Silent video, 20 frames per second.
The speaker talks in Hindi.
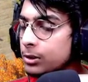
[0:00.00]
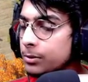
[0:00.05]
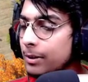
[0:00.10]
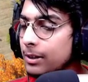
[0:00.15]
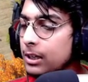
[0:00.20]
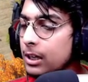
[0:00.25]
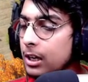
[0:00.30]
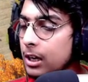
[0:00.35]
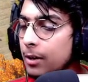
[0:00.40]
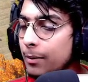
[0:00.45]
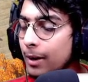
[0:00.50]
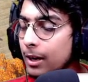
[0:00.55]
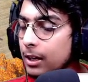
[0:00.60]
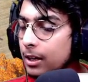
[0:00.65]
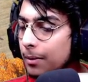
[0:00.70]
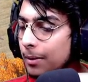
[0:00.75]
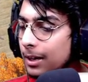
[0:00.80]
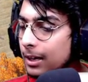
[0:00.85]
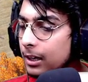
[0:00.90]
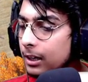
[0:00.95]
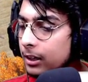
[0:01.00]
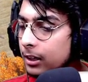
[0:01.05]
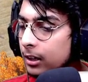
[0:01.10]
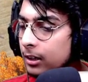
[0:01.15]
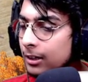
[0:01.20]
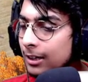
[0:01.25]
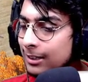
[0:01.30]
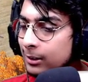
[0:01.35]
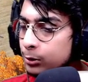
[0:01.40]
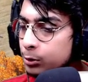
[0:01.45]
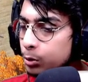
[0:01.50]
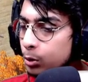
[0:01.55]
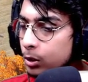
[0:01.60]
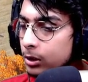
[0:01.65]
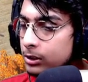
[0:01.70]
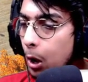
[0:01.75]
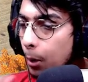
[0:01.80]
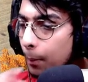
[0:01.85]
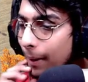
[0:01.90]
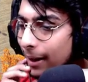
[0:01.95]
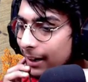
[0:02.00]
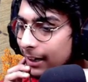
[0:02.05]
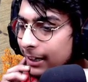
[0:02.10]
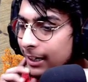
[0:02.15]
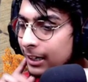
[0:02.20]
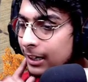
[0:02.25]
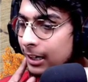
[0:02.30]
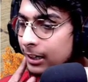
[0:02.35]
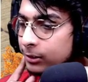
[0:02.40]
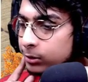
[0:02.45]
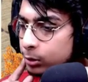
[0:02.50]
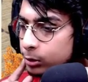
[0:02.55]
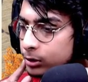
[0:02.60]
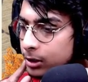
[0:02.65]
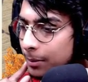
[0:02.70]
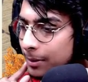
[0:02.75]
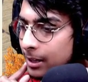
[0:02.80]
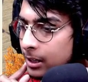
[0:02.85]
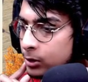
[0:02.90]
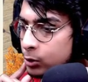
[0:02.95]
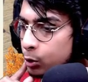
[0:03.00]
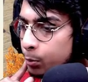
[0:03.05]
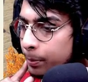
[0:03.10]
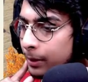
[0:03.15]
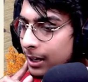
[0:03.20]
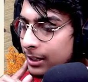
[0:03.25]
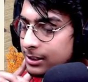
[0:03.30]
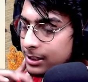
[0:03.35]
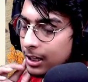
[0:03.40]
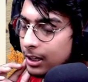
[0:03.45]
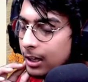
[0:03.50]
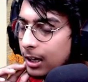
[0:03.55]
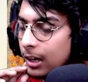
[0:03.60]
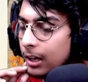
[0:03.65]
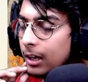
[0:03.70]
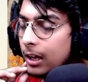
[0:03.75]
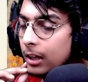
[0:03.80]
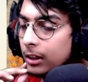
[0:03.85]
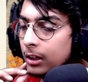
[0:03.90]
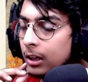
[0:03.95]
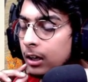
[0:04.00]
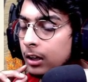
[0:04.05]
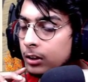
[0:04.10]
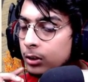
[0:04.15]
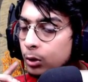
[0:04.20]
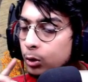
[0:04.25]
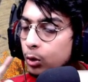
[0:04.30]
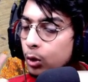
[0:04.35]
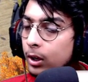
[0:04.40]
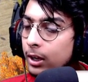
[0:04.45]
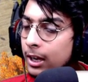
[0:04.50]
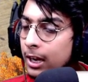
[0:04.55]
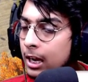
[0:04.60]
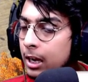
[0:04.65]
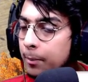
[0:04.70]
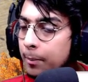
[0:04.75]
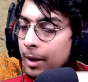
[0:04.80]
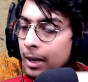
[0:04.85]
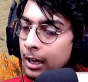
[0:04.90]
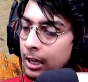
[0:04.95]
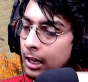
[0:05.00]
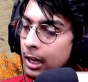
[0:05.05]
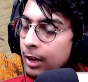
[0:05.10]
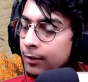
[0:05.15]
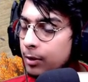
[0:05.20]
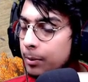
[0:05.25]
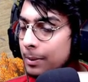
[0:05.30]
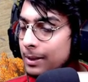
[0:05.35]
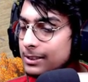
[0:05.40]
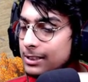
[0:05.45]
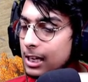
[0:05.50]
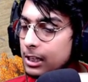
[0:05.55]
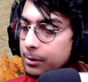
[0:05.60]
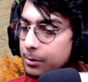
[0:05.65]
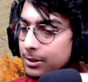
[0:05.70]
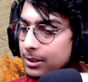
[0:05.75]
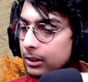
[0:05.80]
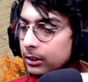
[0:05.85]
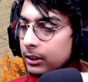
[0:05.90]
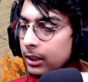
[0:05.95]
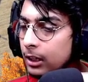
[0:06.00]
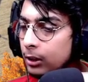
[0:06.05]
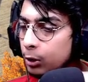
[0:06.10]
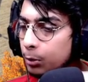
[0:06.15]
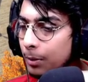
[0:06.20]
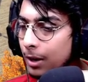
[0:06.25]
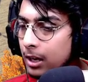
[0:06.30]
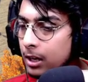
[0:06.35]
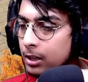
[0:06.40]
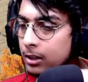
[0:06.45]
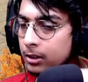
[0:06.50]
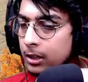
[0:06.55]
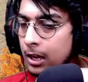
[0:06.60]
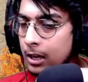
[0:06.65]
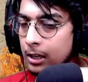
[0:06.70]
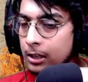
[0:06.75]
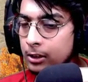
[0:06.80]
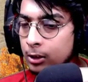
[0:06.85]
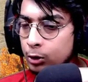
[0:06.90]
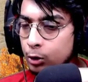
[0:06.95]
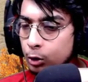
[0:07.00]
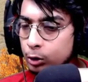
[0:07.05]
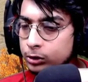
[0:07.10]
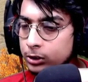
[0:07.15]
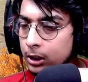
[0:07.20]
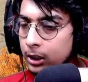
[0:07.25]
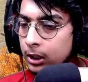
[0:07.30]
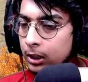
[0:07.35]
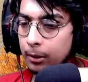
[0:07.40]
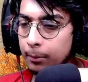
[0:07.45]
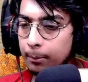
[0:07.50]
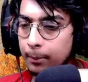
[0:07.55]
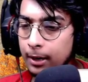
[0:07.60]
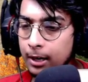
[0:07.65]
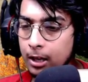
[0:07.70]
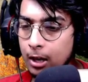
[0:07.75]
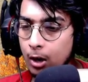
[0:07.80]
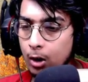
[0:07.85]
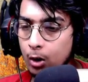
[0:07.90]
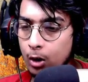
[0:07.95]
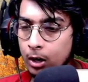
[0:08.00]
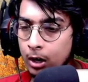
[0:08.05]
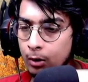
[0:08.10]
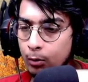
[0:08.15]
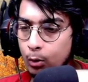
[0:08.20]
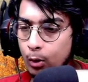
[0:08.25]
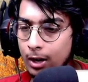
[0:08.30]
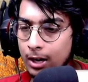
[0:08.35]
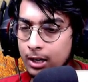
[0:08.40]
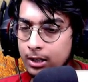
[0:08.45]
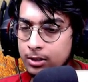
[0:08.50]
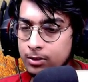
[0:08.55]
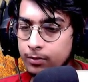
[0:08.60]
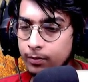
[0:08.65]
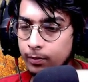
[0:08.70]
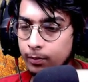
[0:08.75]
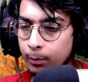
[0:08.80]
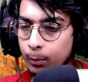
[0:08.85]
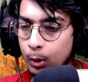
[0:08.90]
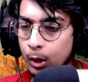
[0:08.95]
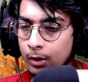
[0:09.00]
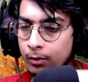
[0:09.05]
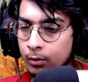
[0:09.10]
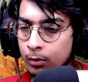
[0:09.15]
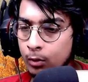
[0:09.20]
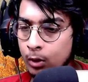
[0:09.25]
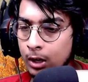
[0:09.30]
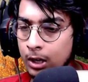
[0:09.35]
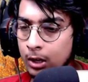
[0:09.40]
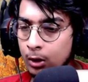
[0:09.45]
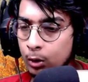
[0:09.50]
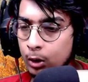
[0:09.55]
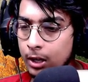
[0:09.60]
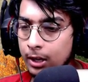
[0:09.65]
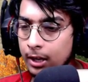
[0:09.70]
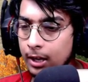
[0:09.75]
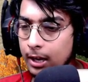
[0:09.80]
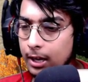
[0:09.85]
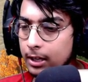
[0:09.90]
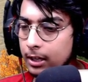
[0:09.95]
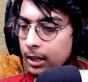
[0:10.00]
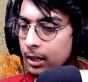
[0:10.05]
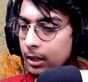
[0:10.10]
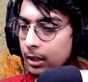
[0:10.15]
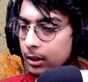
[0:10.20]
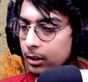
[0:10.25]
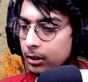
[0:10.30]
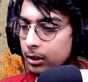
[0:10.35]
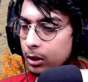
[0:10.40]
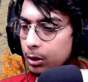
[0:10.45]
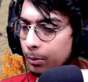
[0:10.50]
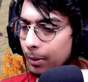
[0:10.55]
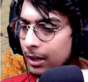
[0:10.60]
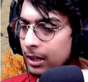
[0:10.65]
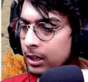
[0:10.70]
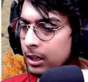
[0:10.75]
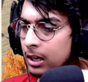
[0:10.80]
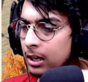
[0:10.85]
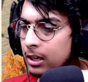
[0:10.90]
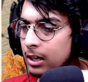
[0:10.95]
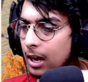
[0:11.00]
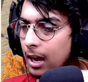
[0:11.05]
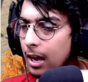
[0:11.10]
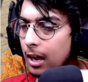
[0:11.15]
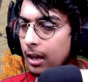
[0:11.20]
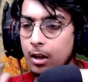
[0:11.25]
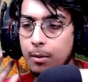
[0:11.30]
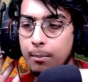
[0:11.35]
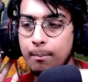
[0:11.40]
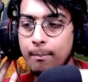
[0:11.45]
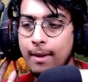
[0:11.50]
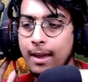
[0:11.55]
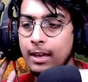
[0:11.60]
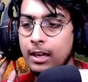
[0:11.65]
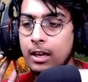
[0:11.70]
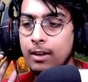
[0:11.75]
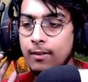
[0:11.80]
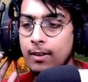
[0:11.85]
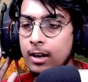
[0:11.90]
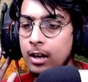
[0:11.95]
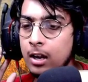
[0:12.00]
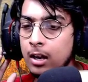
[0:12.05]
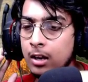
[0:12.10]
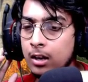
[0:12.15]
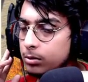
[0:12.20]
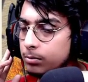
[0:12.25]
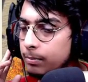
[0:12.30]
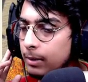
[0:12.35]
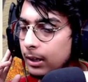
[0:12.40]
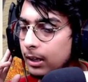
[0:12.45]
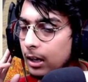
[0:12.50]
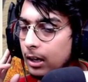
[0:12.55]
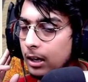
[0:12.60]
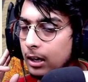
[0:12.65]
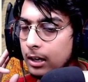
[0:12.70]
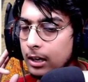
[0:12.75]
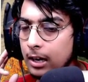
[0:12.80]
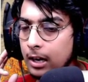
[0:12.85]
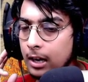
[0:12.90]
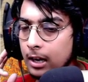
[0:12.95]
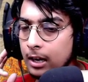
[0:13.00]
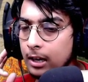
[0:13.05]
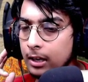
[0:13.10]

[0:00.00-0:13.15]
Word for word: भाई ये रे भाई हमारे इंडियन राइनोसोरस भाई इंडियन राइनोसोरस का मैंने जूपीडर चेक कर लिया था तो एक मेल एक फीमेल साथ में सकते हैं तो भाई देख लेते जो उनसे बढ़िया होगा ना वो वाले वो वाले को लेके आएंगे तो भाई ये क्या है महंगे वाला बेकार है